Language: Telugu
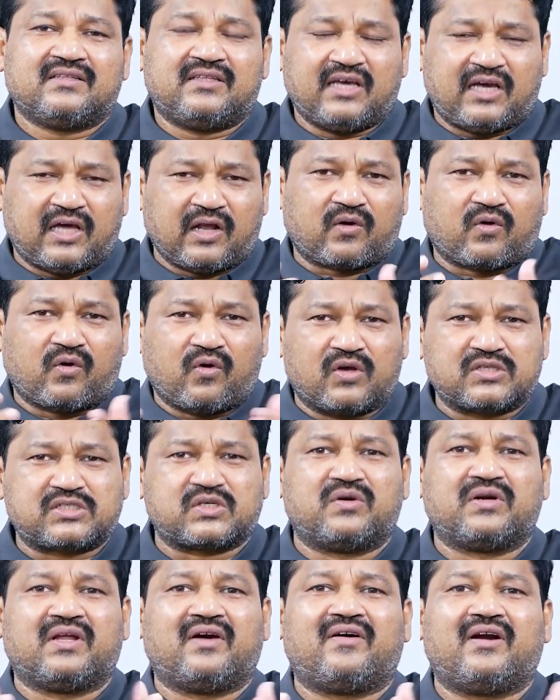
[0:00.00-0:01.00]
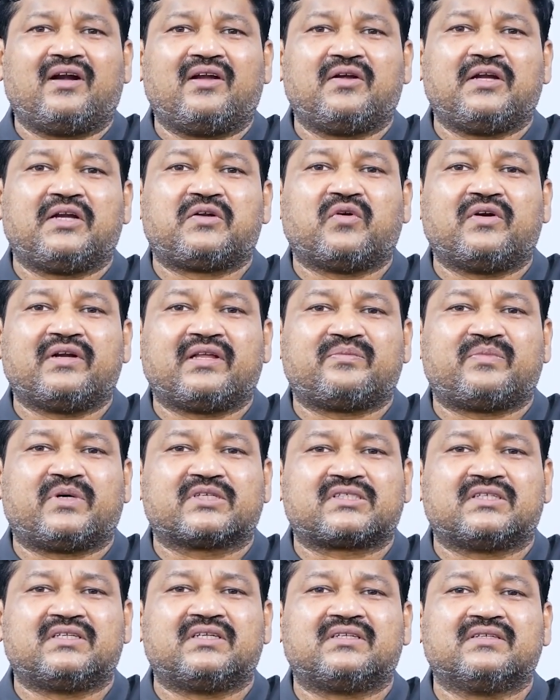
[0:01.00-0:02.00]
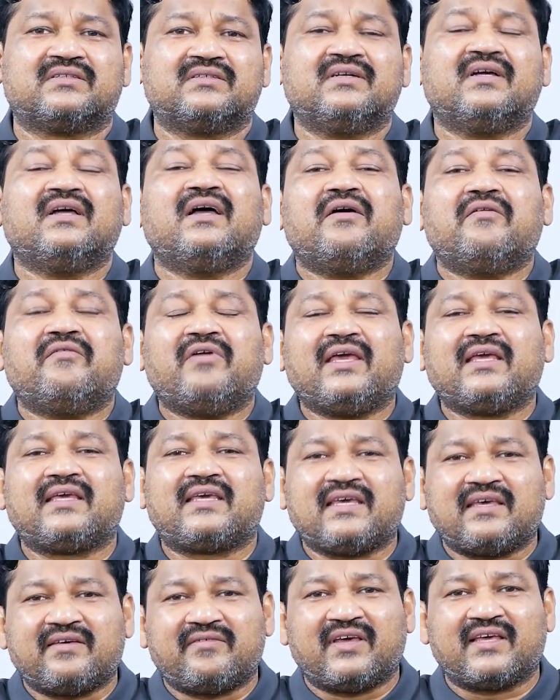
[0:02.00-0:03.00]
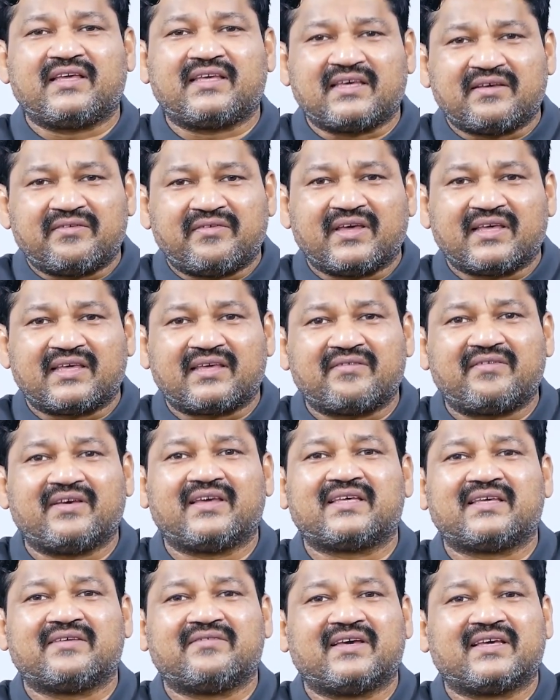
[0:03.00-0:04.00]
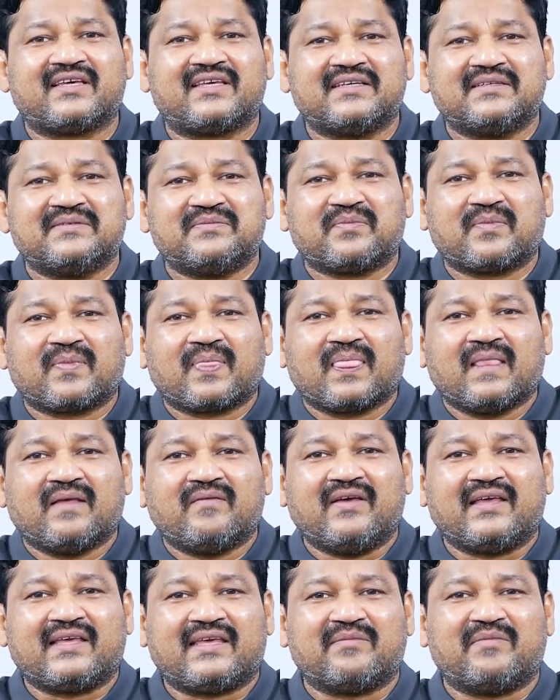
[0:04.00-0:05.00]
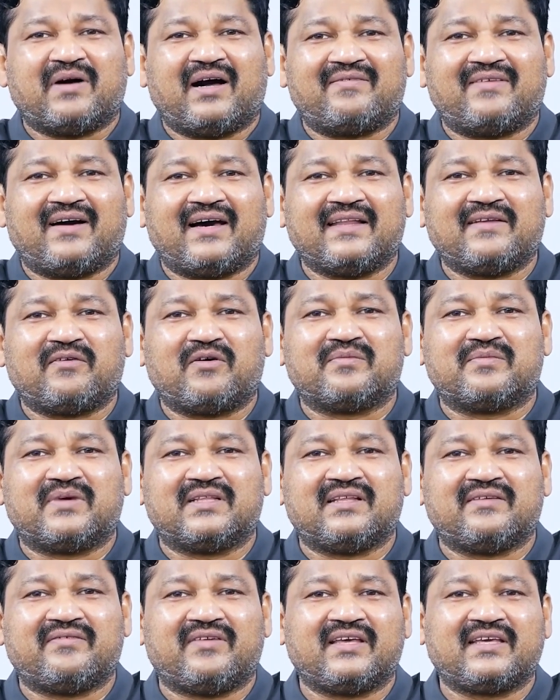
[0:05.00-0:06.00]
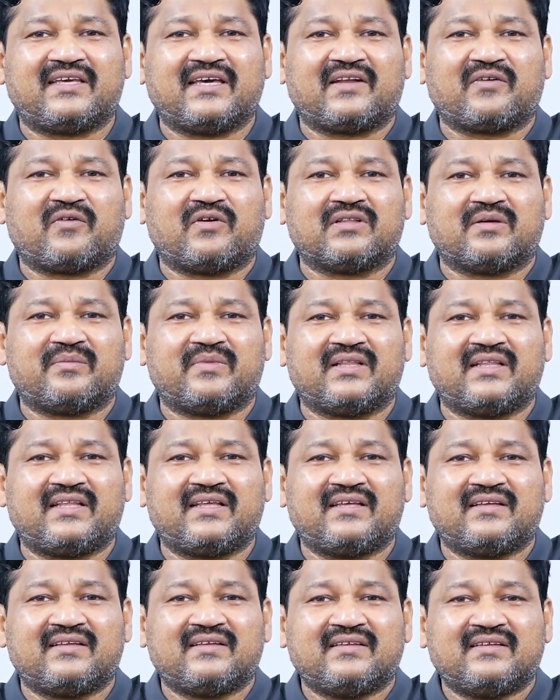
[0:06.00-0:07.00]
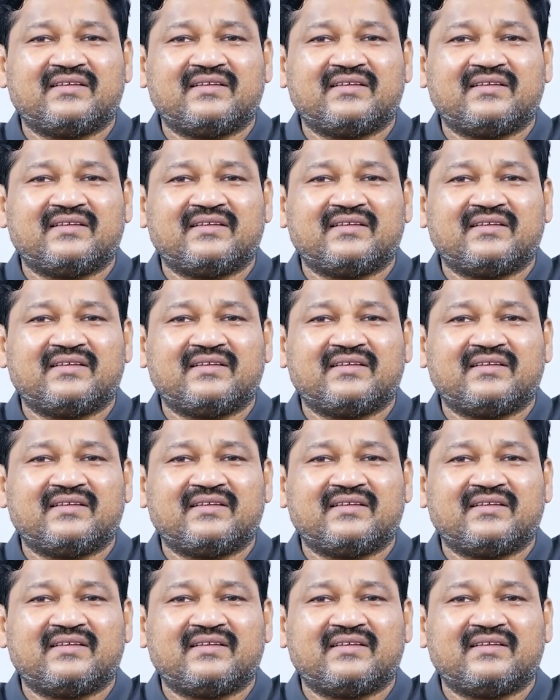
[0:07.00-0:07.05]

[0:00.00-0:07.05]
దగ్గర క్లోజ్గా ఉండేవాళ్ళు ఈ ట్వంటీ పర్సెంట్ వెంకీ వెంకీ వెంకీ వెంకీ వెంకీ వెంకీ మామ అని కొంతమంది వెంకీ అని కొంతమంది